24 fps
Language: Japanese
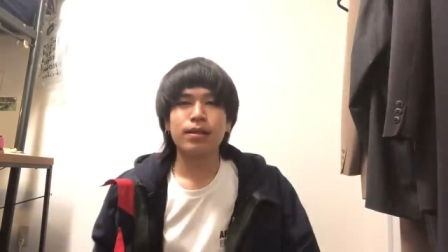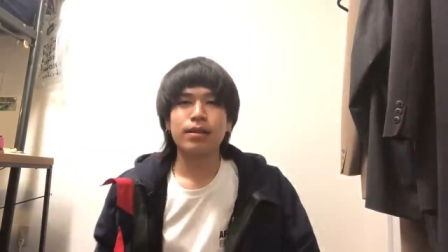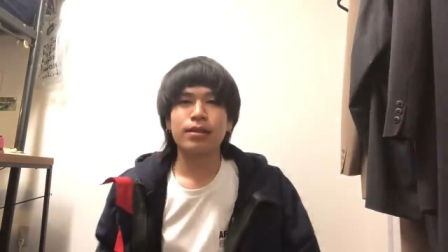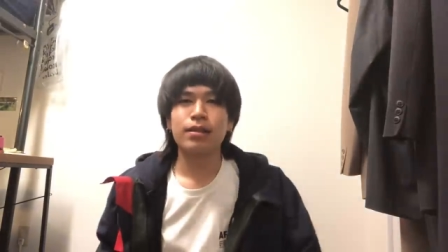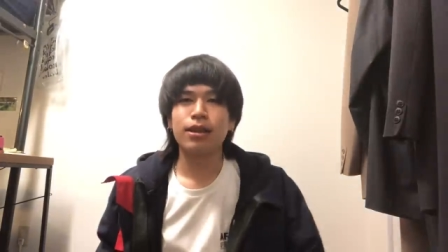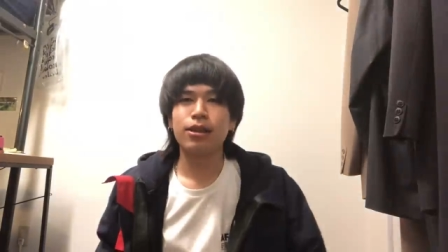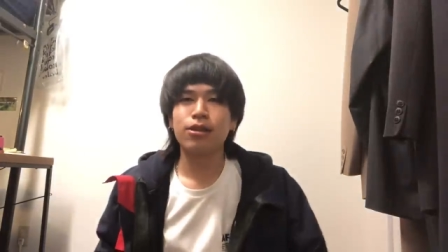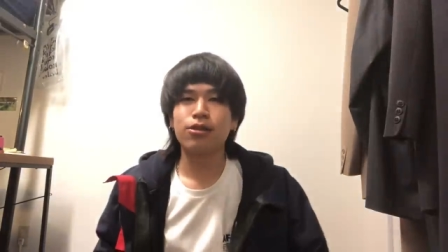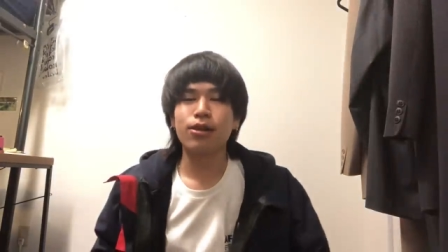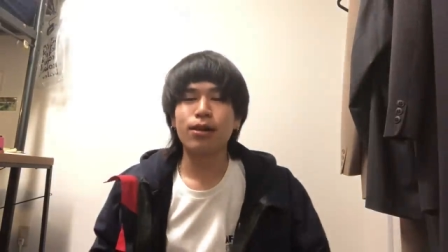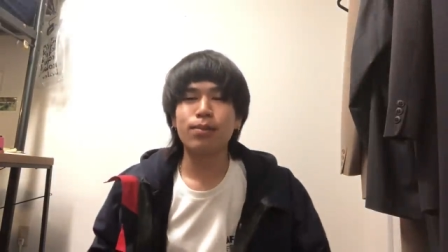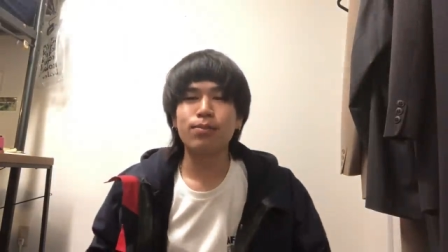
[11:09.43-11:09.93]

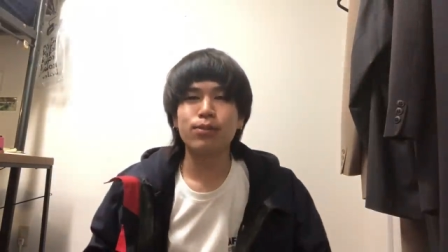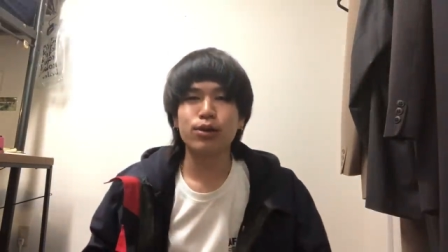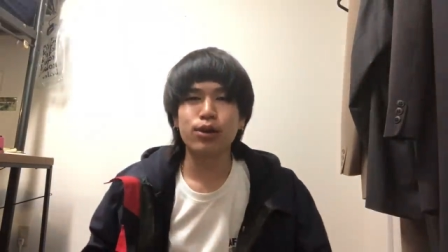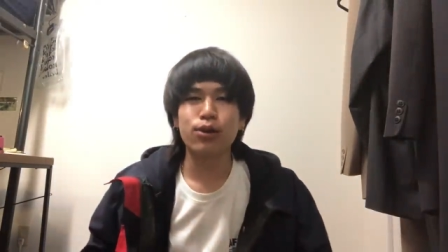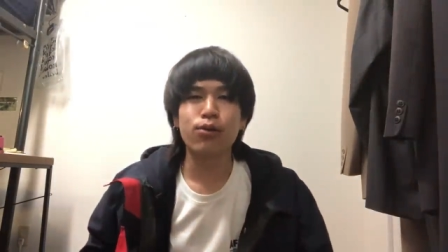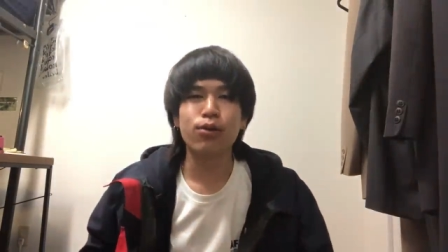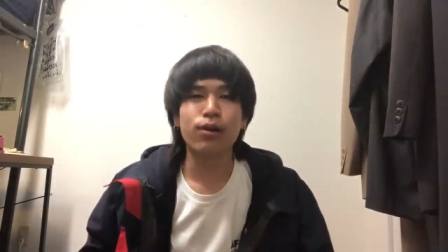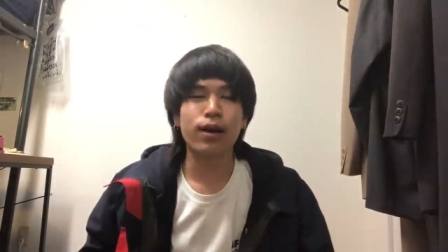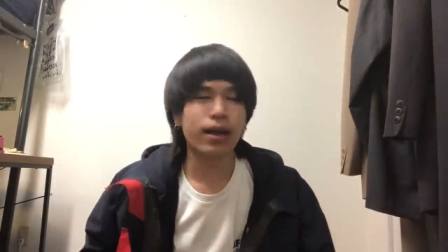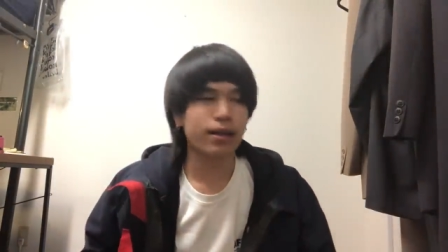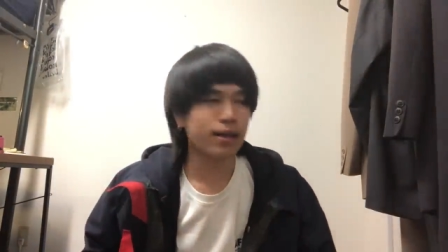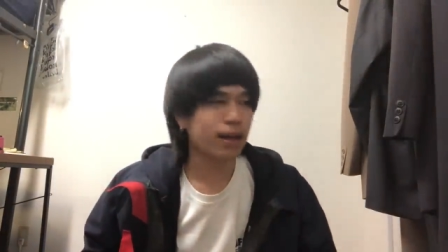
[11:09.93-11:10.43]
セットアップ
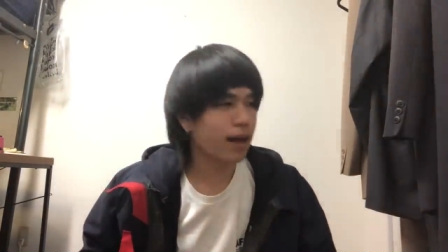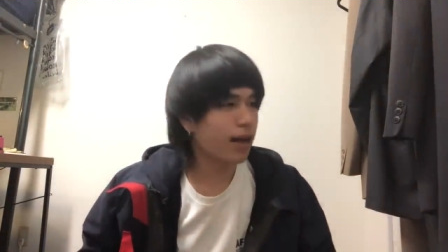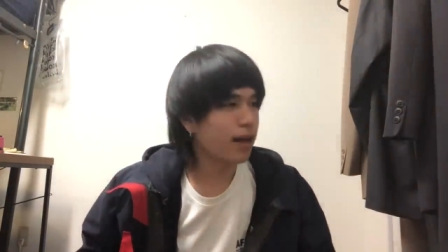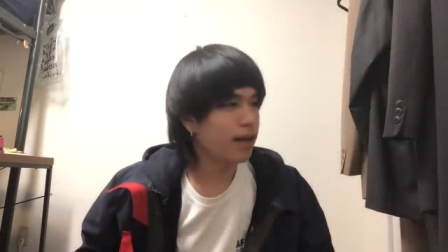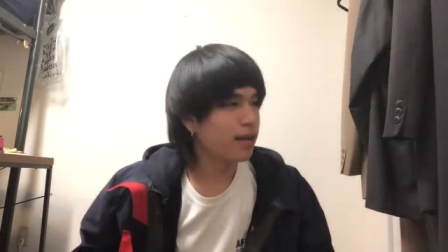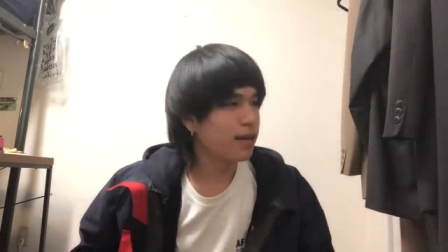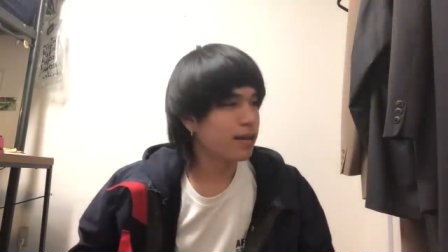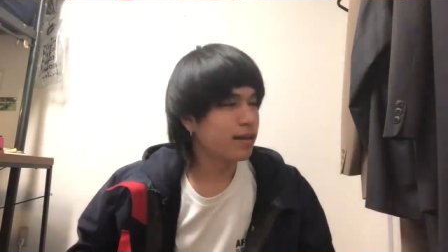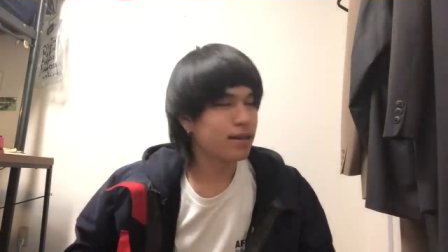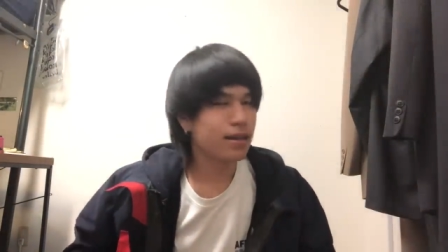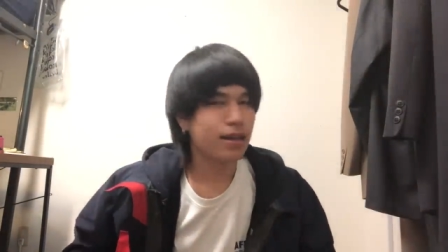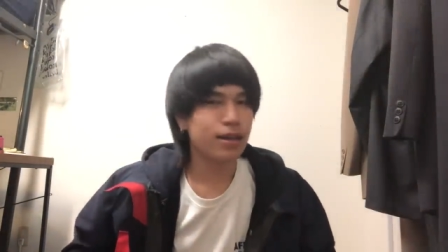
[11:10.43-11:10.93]
4型
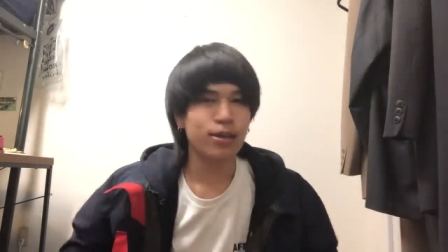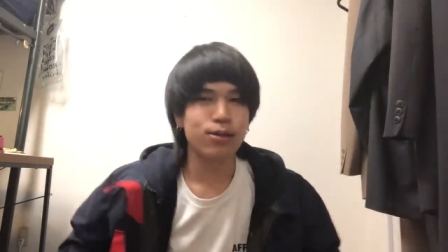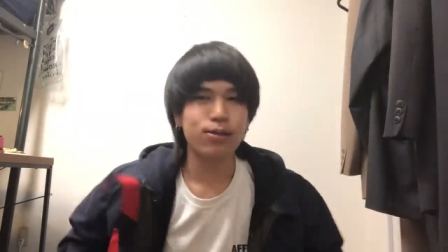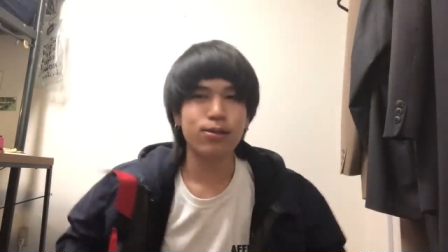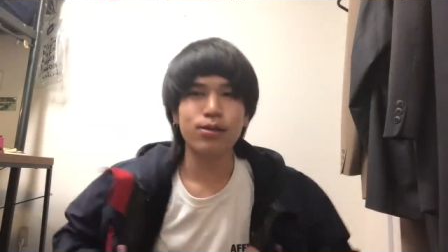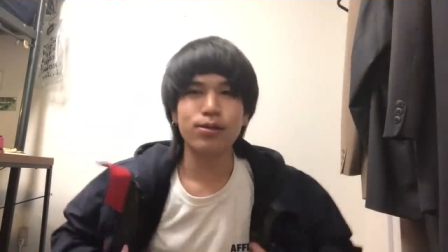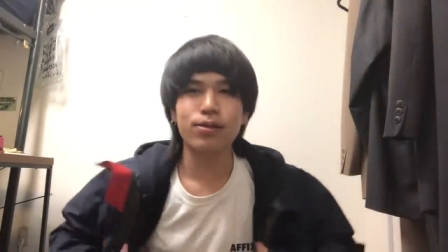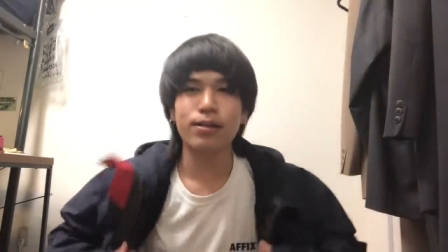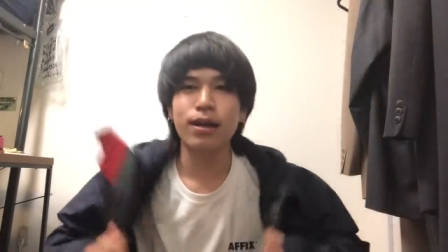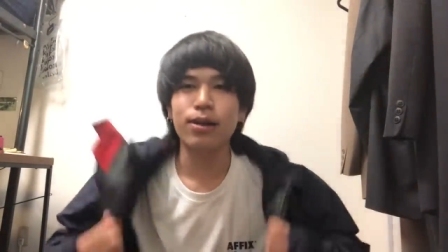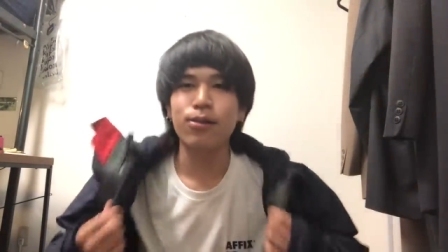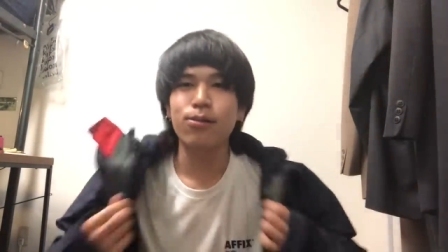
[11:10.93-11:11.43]
で一
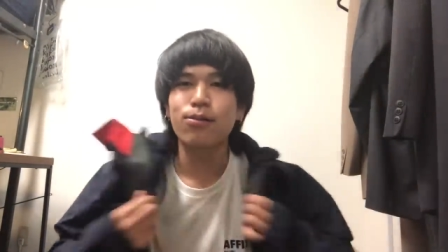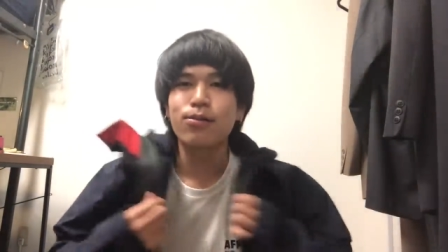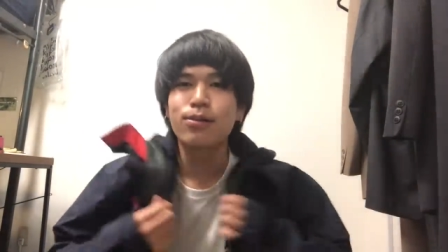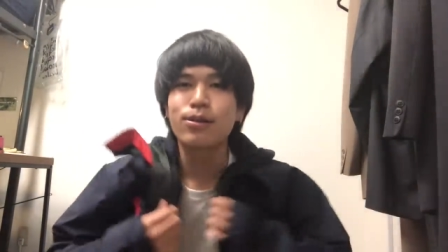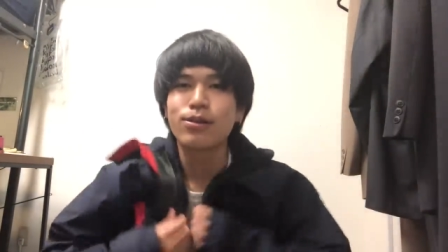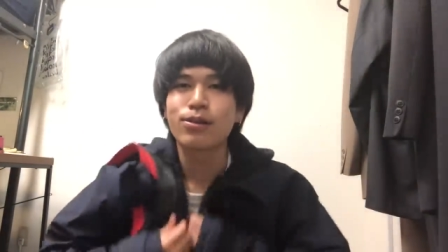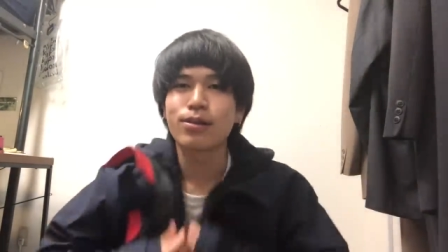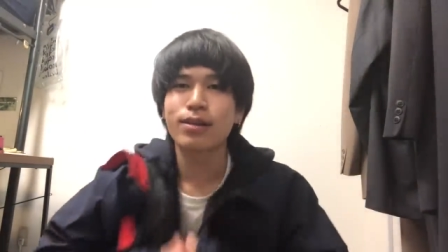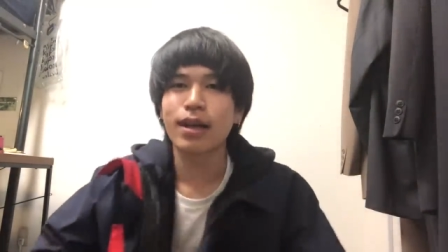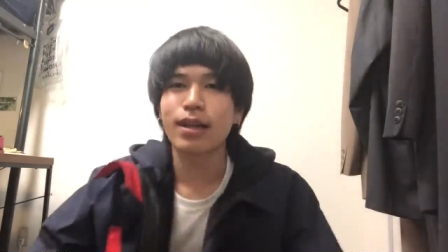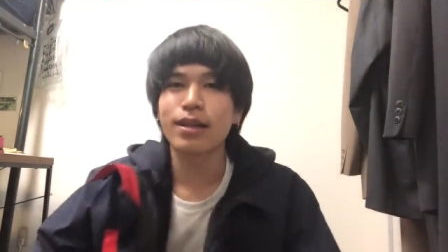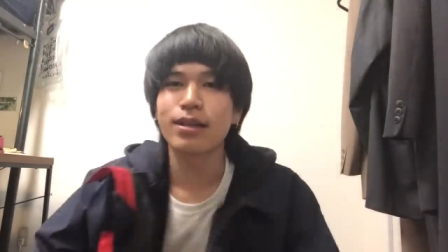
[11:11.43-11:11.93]
つはこう
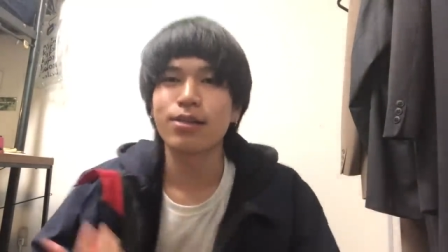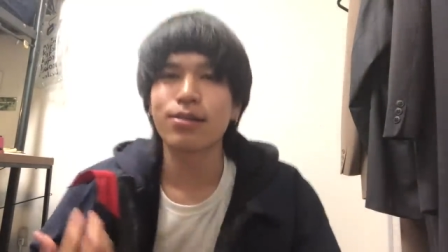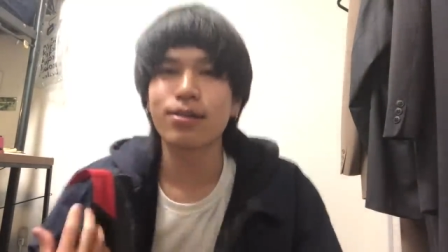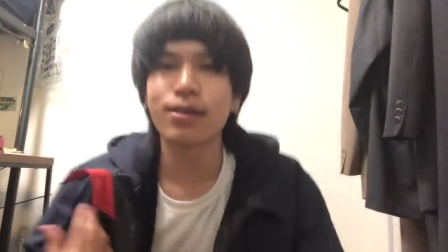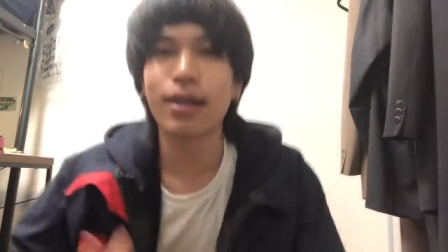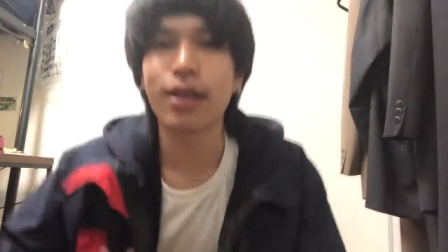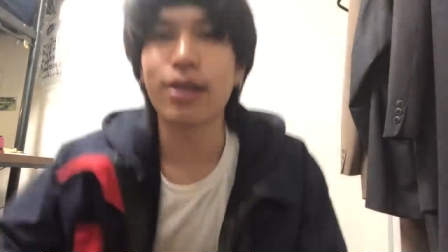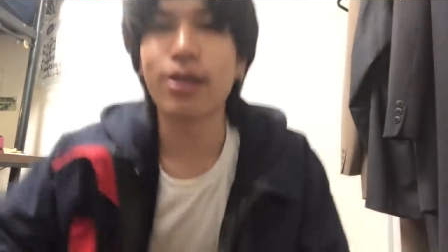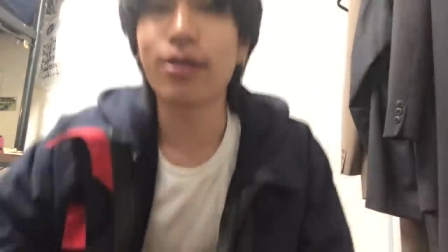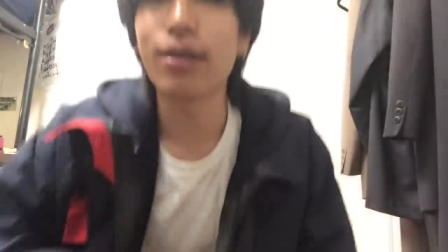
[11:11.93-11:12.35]
いう感じのセッ